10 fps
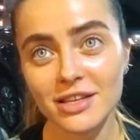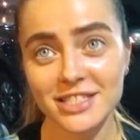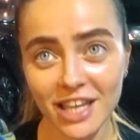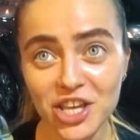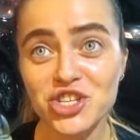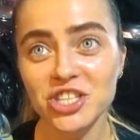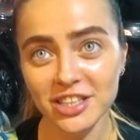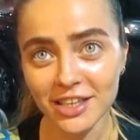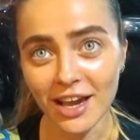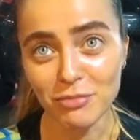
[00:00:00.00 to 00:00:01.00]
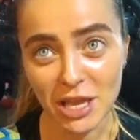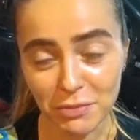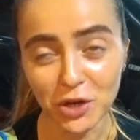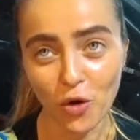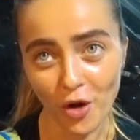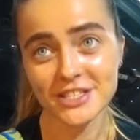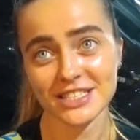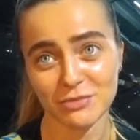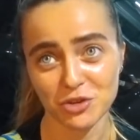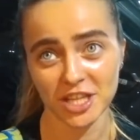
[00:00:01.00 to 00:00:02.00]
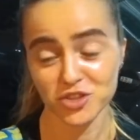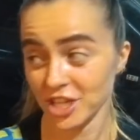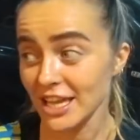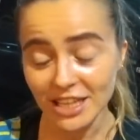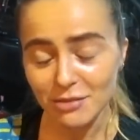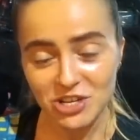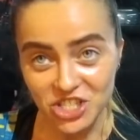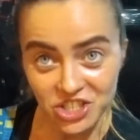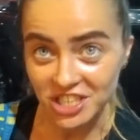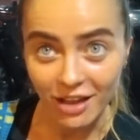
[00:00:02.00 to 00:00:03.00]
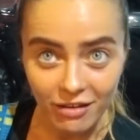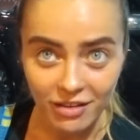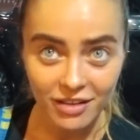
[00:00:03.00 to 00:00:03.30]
Ну, стоишь ты, а мне приходится с тобой стоять. Я-то на машине.